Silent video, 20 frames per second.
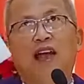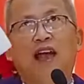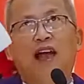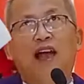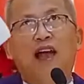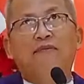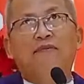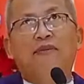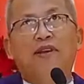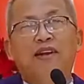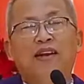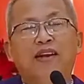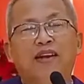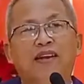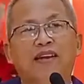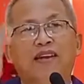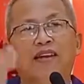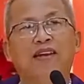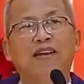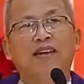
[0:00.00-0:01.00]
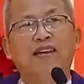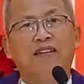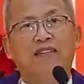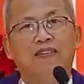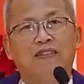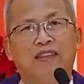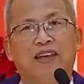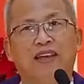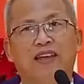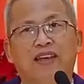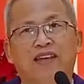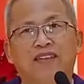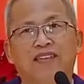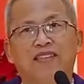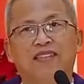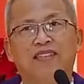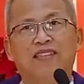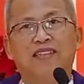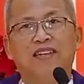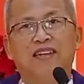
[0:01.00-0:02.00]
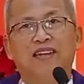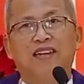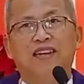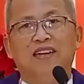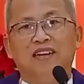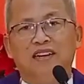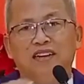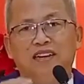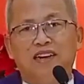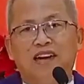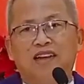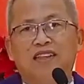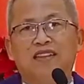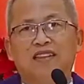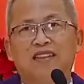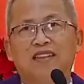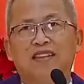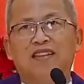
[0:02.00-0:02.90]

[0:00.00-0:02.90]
heavenly things, not